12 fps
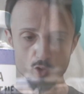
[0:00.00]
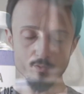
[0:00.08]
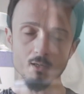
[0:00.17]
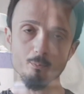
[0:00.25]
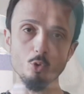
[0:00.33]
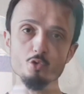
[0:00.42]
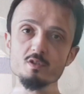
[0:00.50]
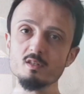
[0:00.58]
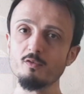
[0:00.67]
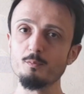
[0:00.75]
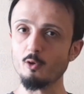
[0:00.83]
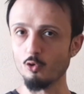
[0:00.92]
bu sefer
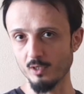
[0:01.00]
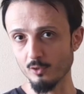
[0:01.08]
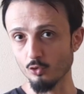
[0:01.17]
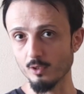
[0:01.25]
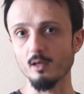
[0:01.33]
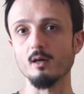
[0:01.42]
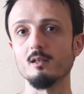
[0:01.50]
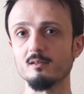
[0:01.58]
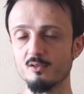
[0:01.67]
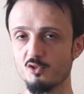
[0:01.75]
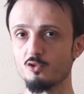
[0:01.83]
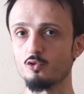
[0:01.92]
pozitif bir örnek olarak
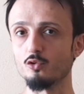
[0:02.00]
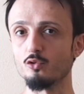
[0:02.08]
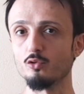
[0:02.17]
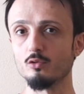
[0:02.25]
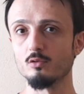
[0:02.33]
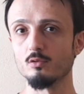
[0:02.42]
altını çiziyordu